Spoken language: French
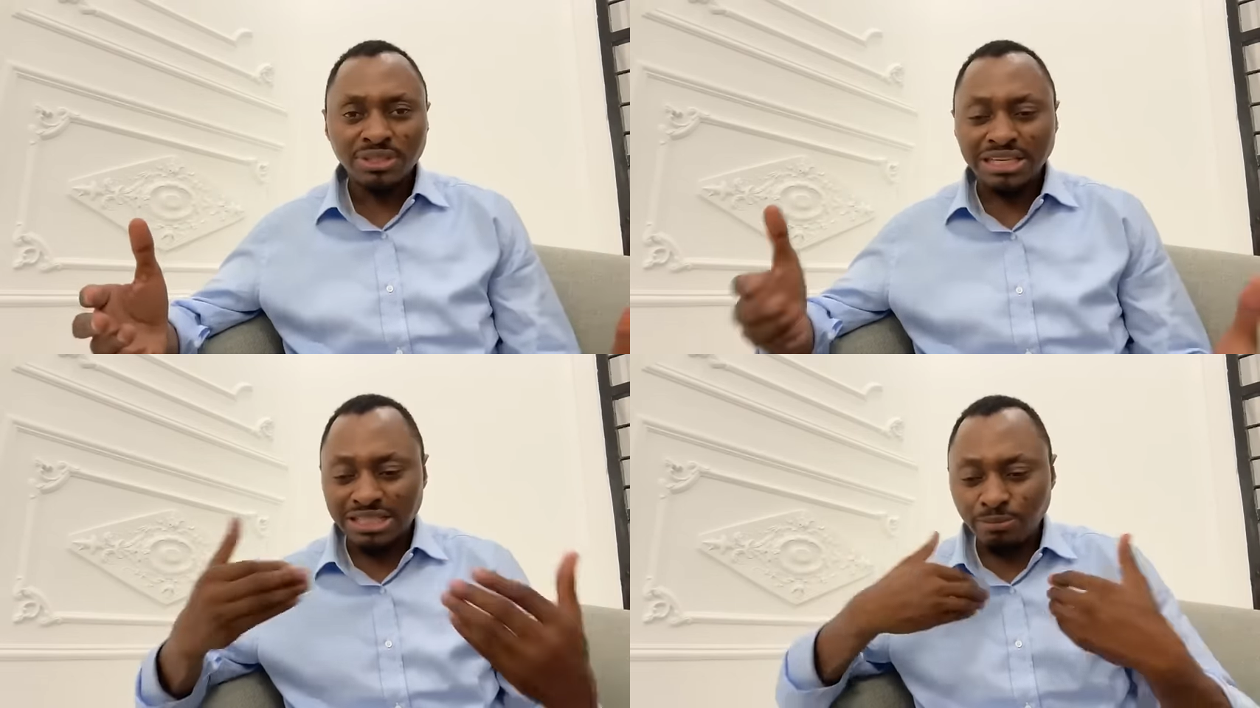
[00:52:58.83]

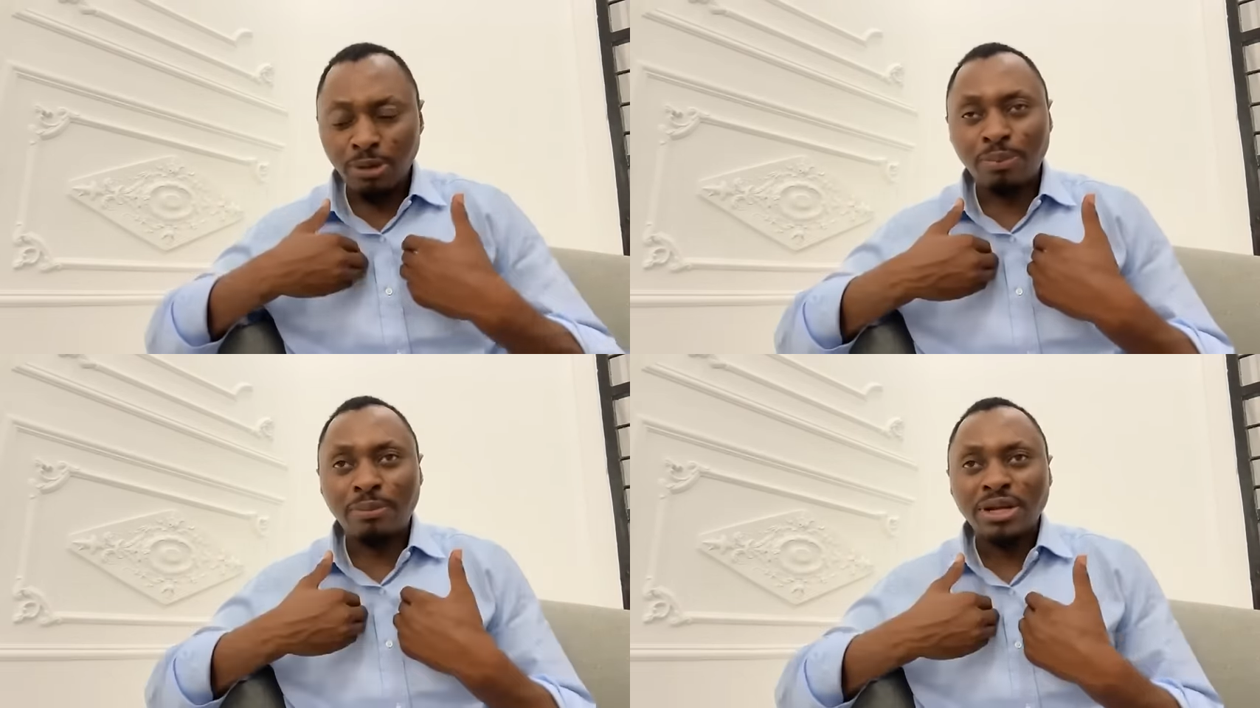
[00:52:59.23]
Ce
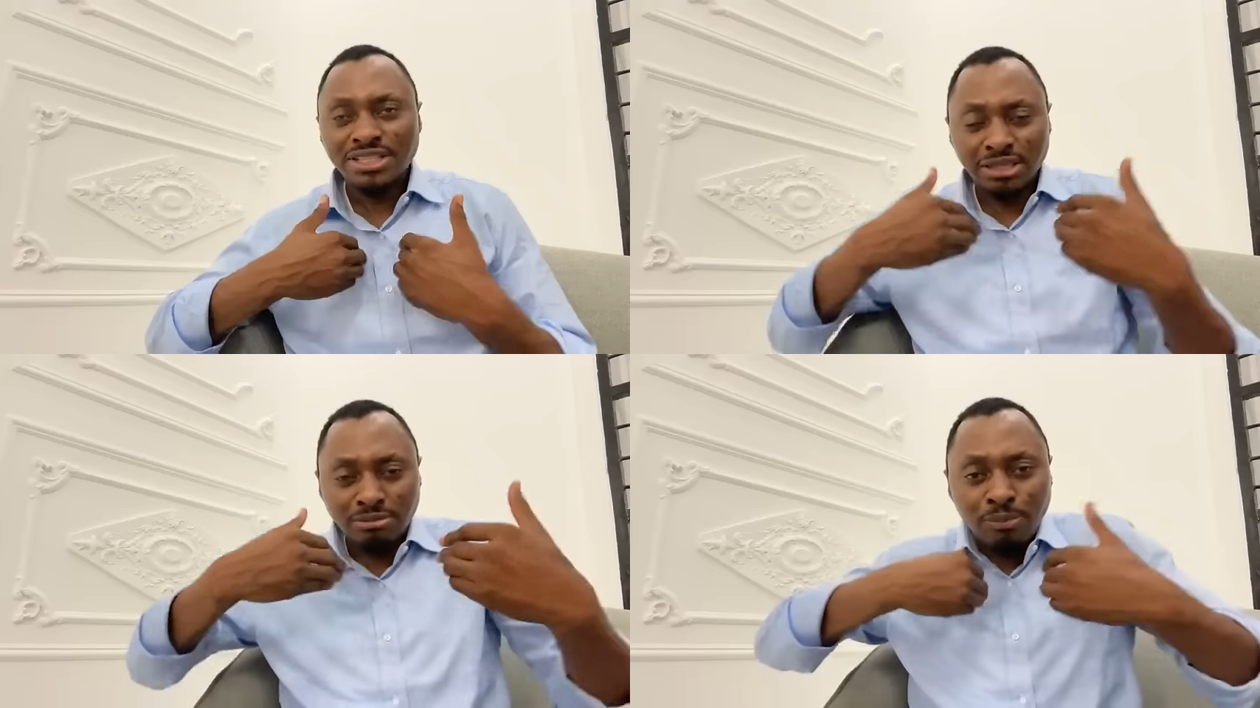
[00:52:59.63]
même
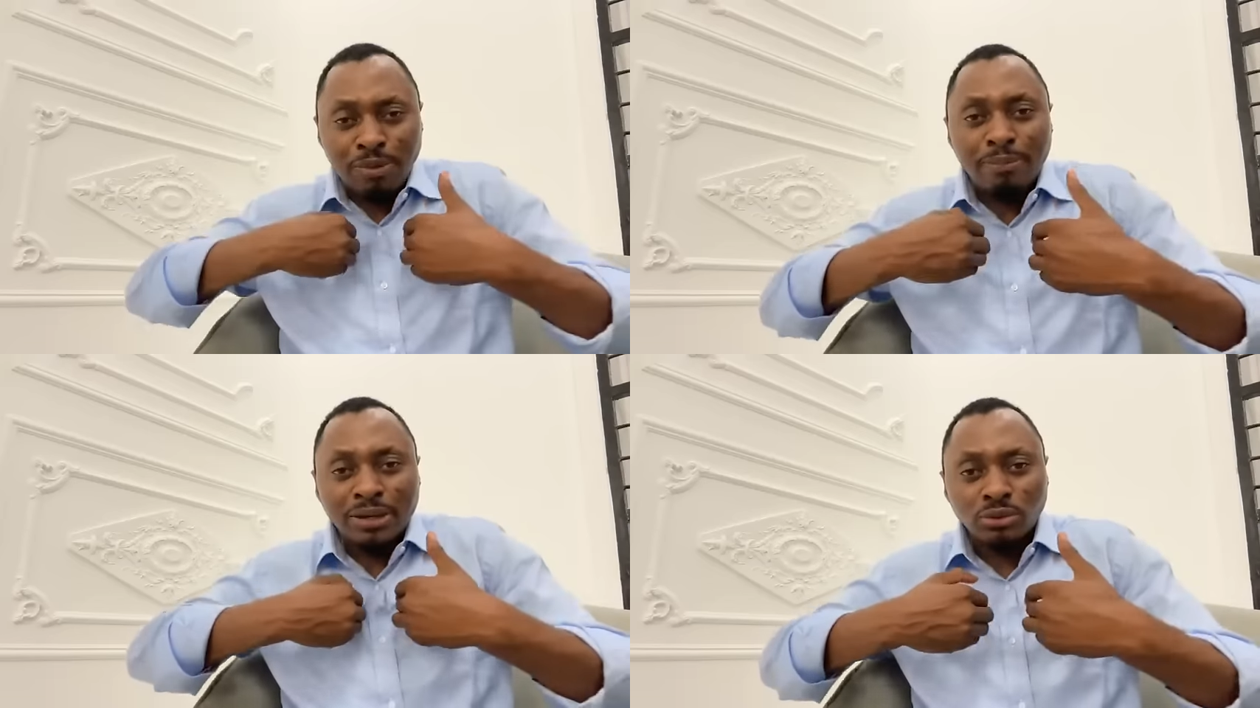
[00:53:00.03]
pas, ce n'est
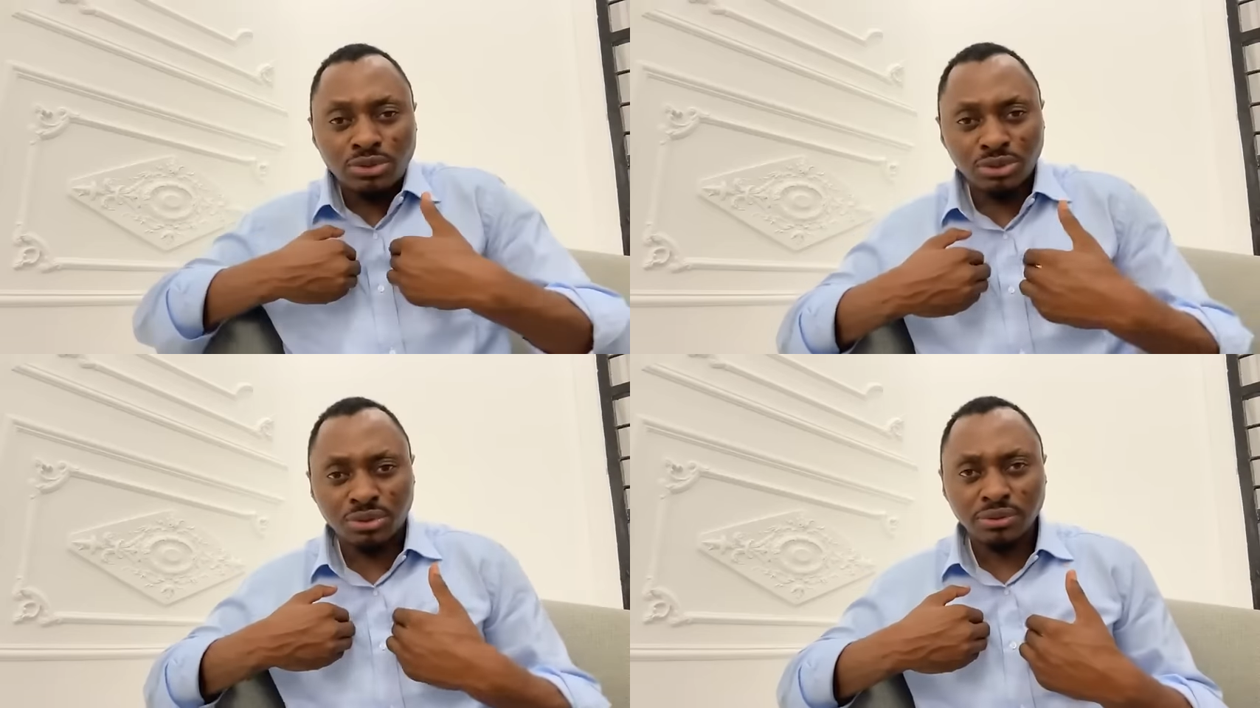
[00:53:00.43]
même pas ma
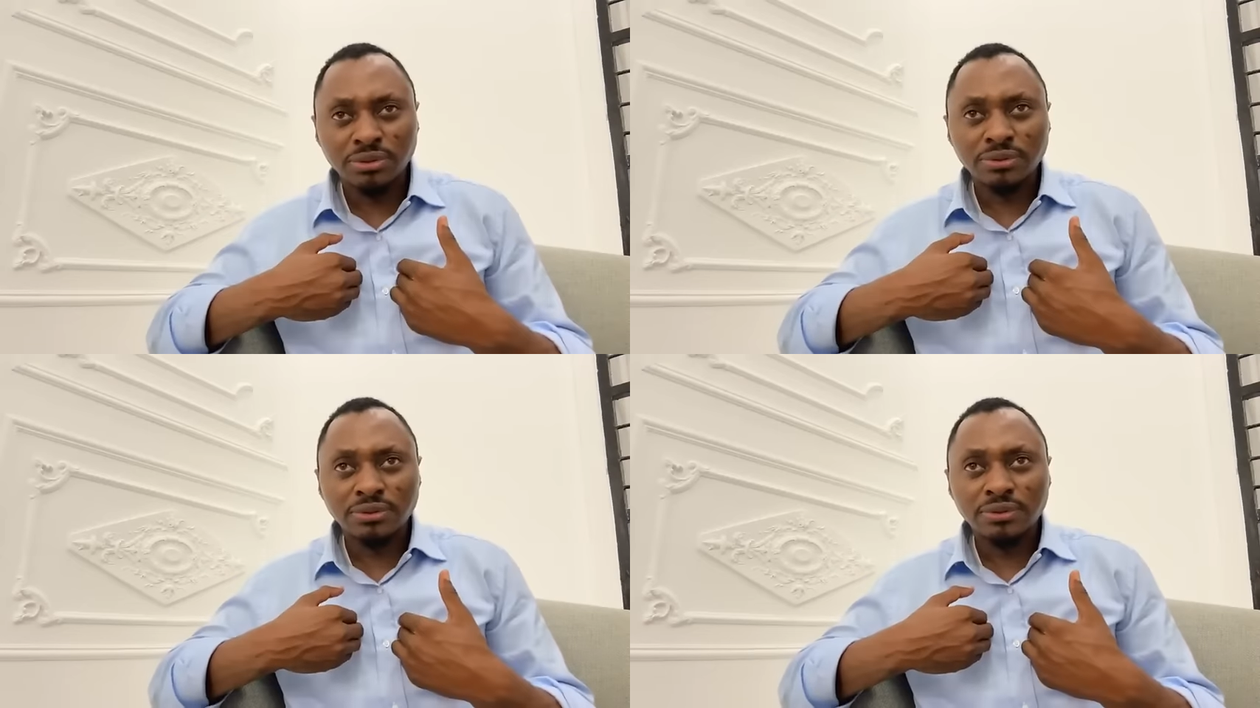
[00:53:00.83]
culture.
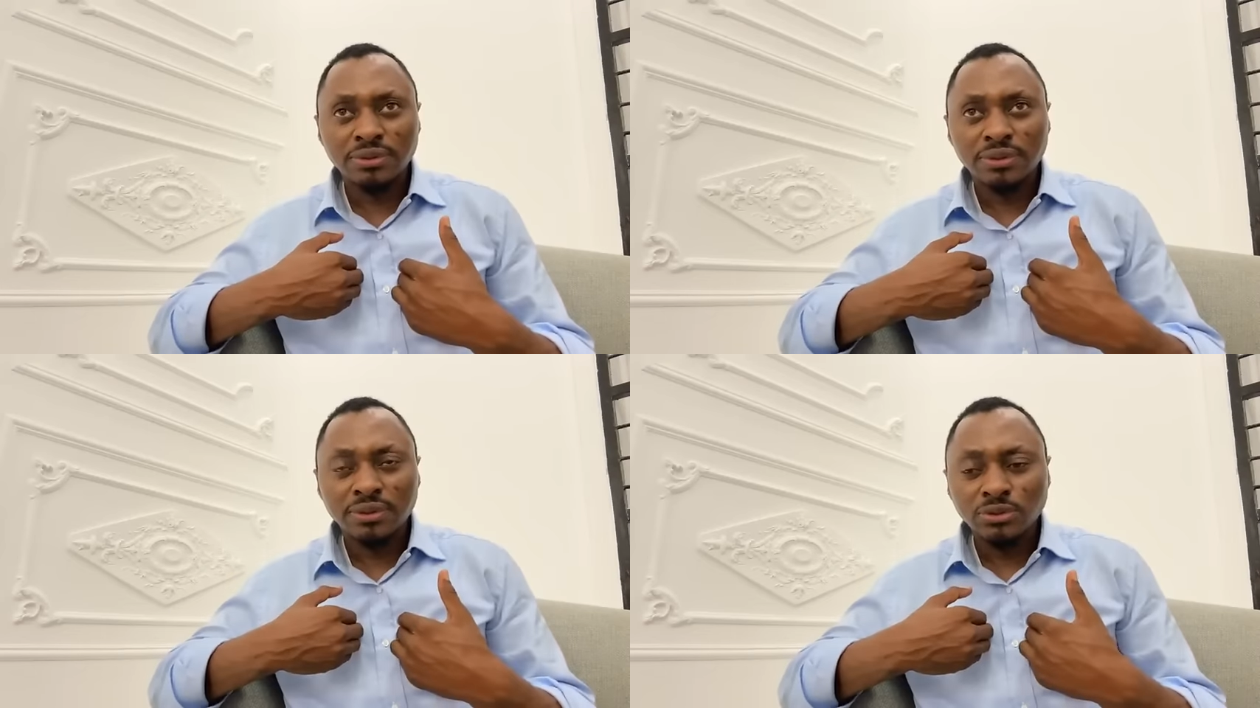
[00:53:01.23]

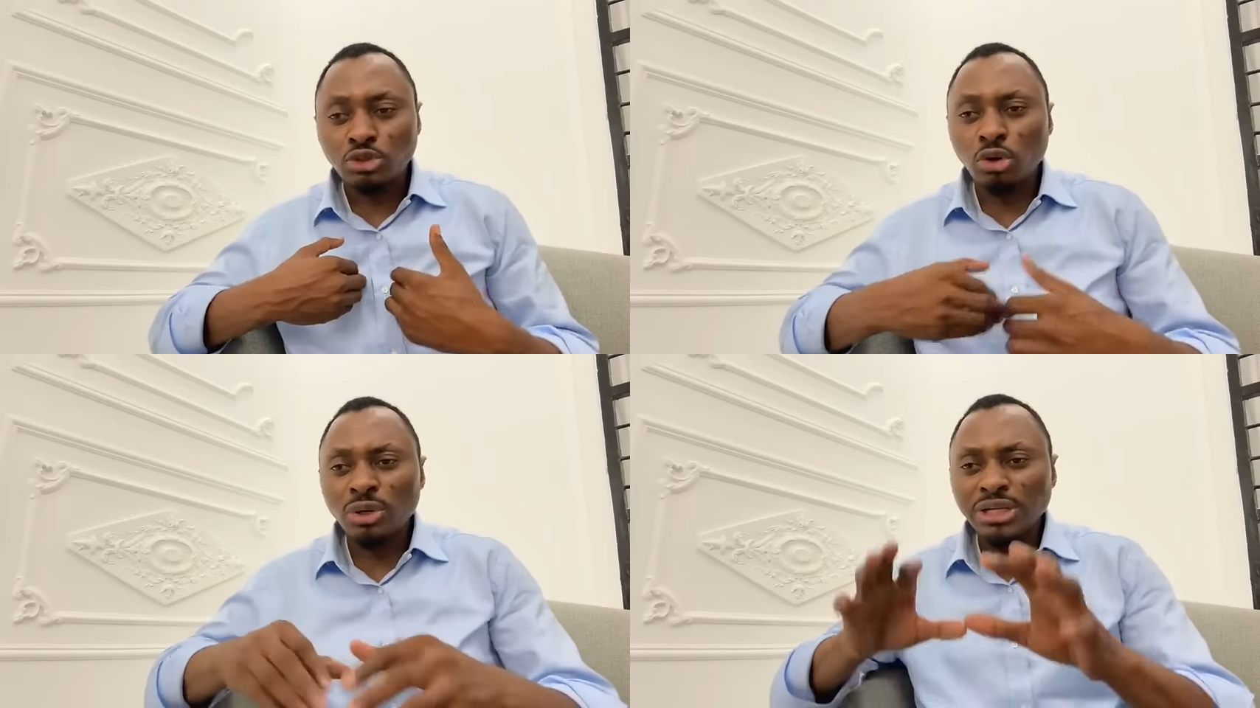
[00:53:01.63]

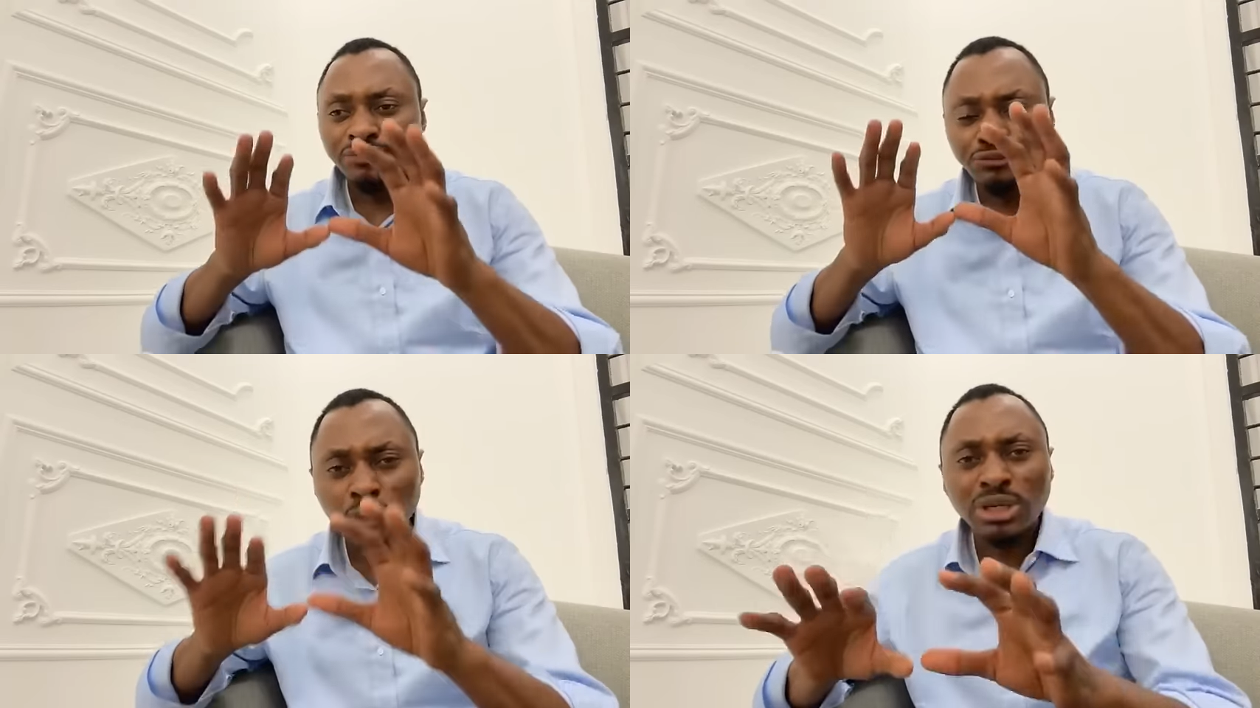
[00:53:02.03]
Donc, il